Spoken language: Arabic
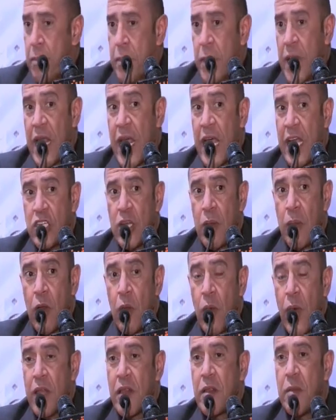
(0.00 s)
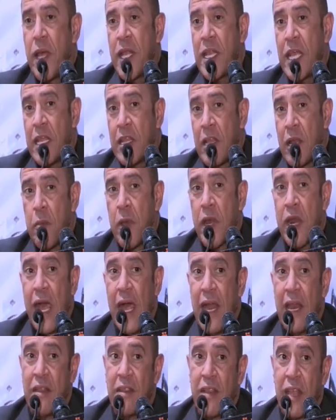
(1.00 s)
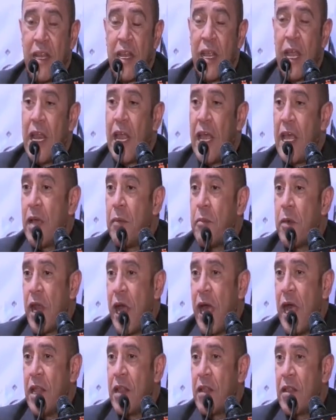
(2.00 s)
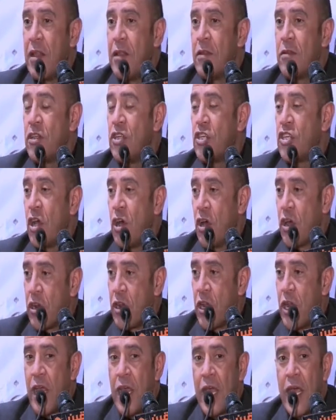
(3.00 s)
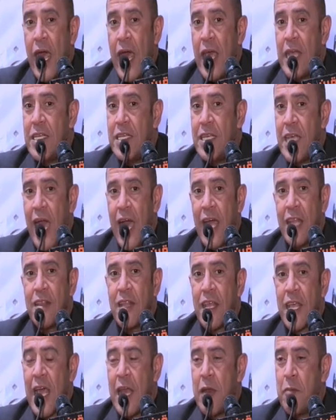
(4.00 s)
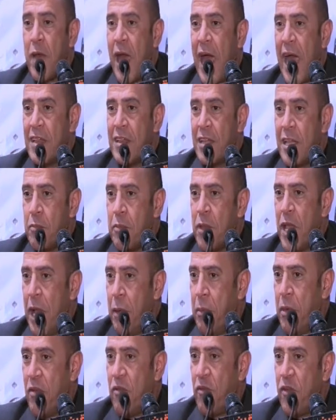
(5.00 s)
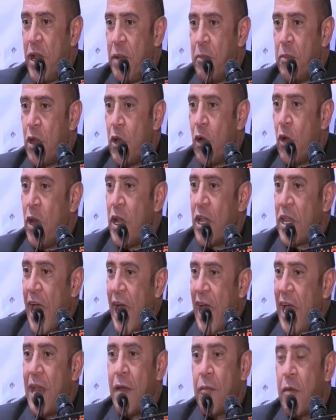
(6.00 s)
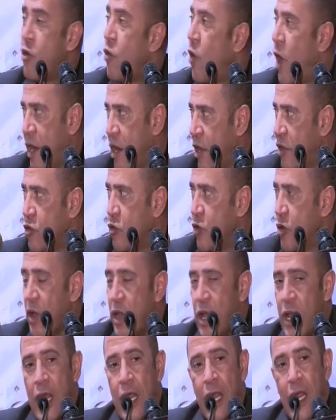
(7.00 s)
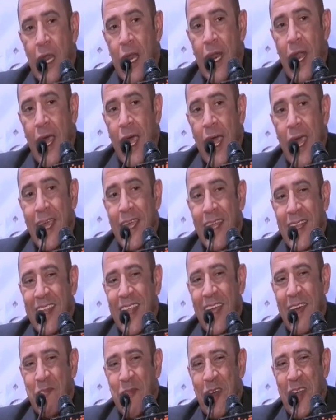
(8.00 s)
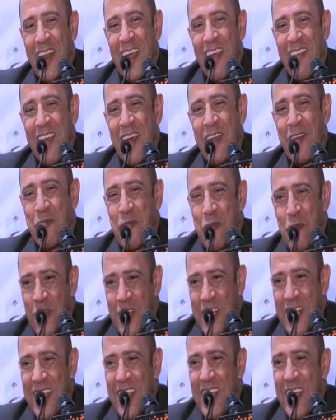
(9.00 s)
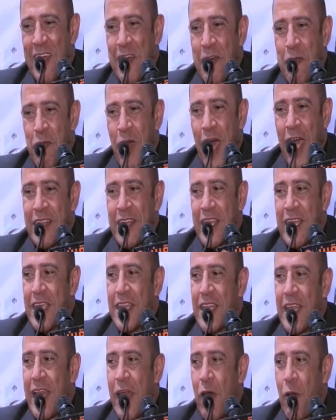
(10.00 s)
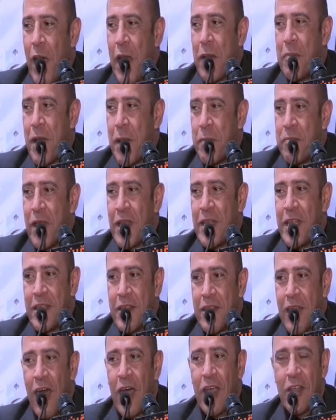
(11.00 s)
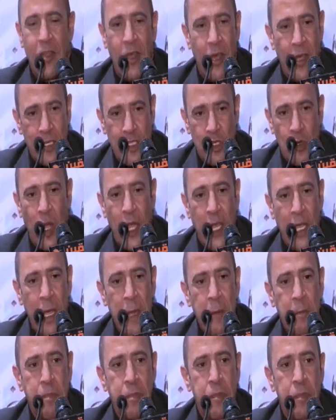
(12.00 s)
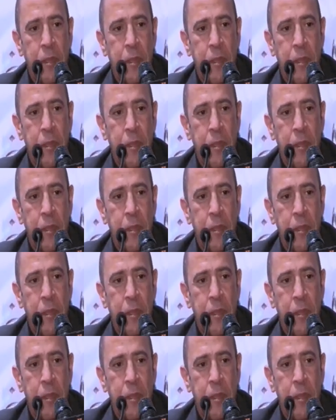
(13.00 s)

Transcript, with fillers: من خشب الورد بدأت المرحلة الثانية اللي هي مرحلة الانتشار أي حد كان معدي بيعمل فيلم يقول لي تعالى بروح على طول لغاية ما الناس عرفوني بعد كده نوعا ما ابتديت أختار شوية